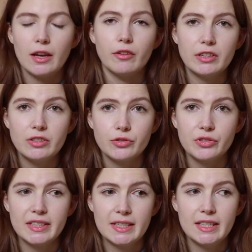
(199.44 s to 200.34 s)
et en fait dans
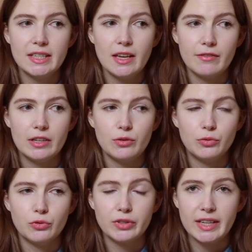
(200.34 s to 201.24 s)
ce cellier, il y avait
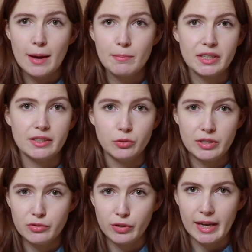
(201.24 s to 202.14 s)
une trappe qui
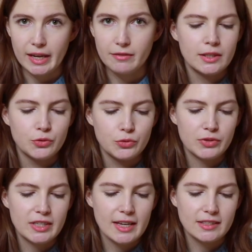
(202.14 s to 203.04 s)
donnait sur la cave. Et le
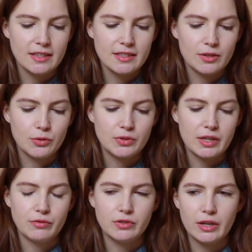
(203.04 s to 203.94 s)
souci avec ça, c'est que
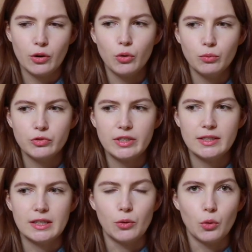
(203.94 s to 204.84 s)
ça faisait
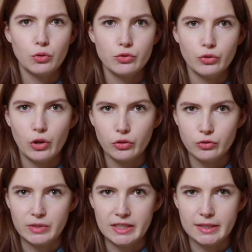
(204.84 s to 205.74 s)
remonter des grosses odeurs
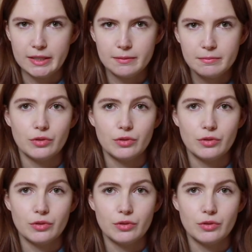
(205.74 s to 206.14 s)
d'humidité.